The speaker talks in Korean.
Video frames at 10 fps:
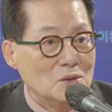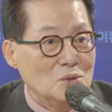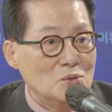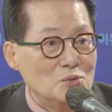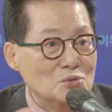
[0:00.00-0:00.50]

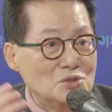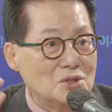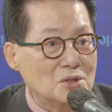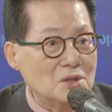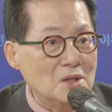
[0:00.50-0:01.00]

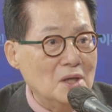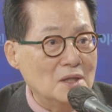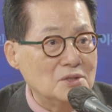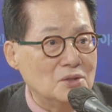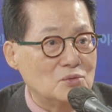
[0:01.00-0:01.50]
윤석열
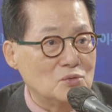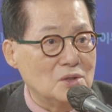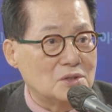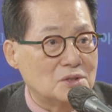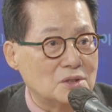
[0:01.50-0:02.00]
하늘이
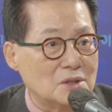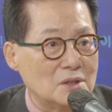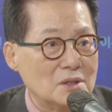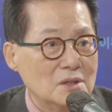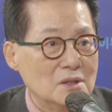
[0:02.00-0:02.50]
뚫렸지
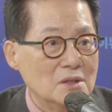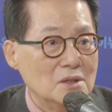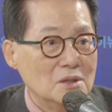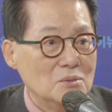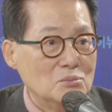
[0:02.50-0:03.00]

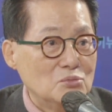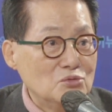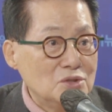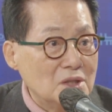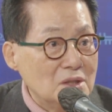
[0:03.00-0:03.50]

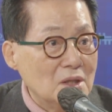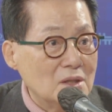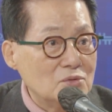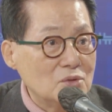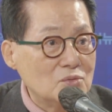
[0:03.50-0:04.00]
문재인
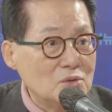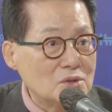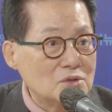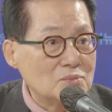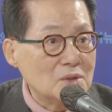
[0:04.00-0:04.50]
하늘이
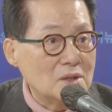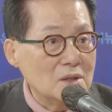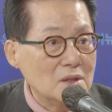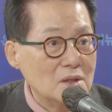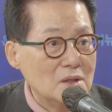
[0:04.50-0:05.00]
뚫렸습니까?
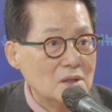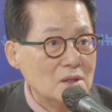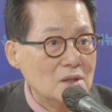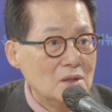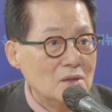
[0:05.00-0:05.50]
어,
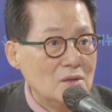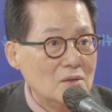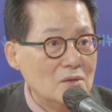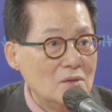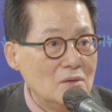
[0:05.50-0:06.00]
네.
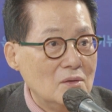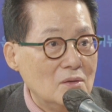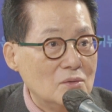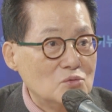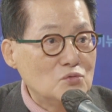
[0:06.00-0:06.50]

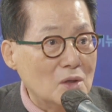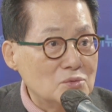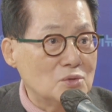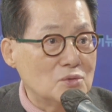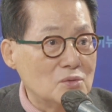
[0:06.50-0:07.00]
누구
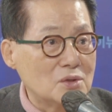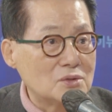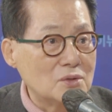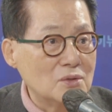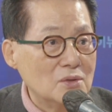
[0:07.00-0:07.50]
하늘이 뚫렸어요?
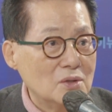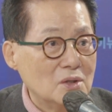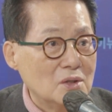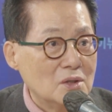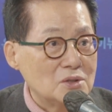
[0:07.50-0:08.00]

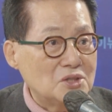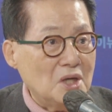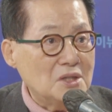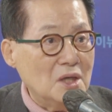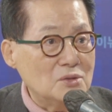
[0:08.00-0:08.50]

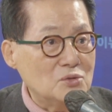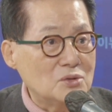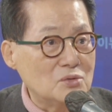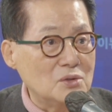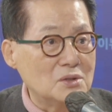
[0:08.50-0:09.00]
자기 하늘이
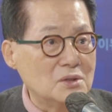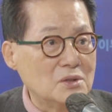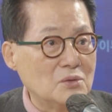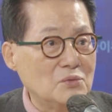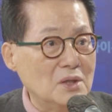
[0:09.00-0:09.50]
뚫렸는데
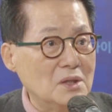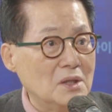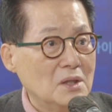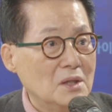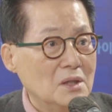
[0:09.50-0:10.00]
왜
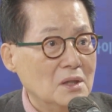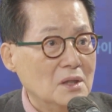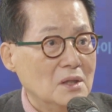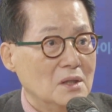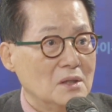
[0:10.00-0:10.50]

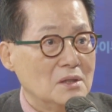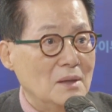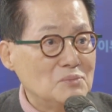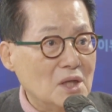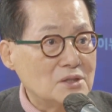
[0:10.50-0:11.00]
남
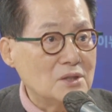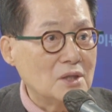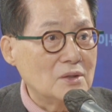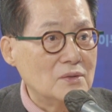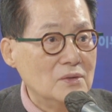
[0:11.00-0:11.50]
탓을
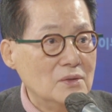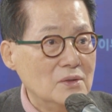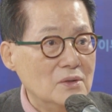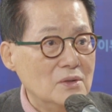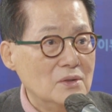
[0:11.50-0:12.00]
해요?
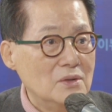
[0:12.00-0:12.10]
기승전